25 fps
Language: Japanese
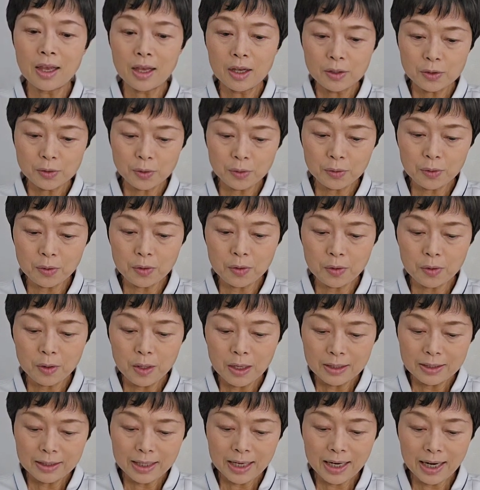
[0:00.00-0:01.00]
その
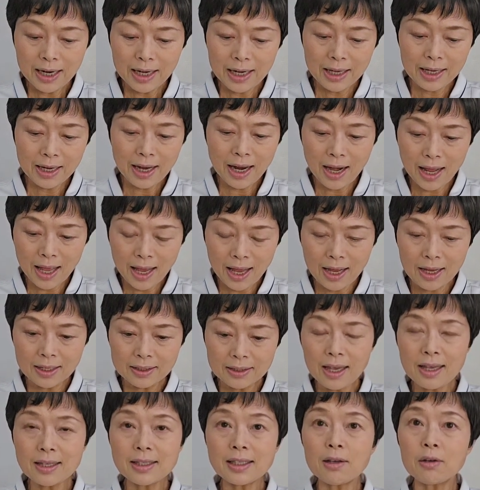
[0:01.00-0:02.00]
流れから
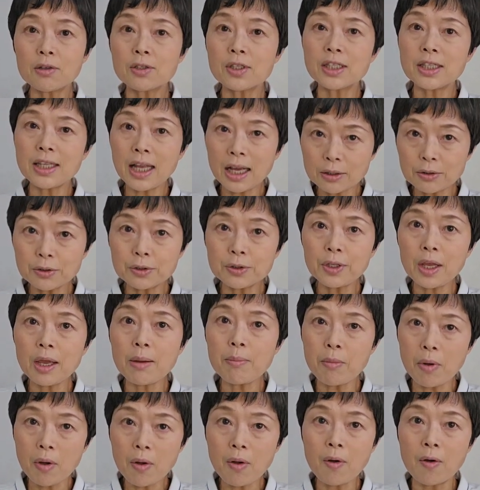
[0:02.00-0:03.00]
検査をしなくて
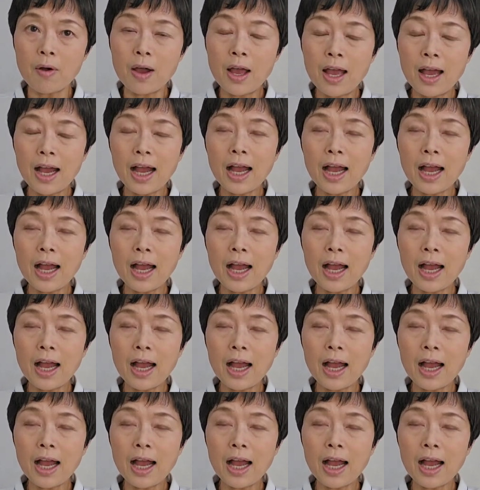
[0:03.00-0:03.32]
も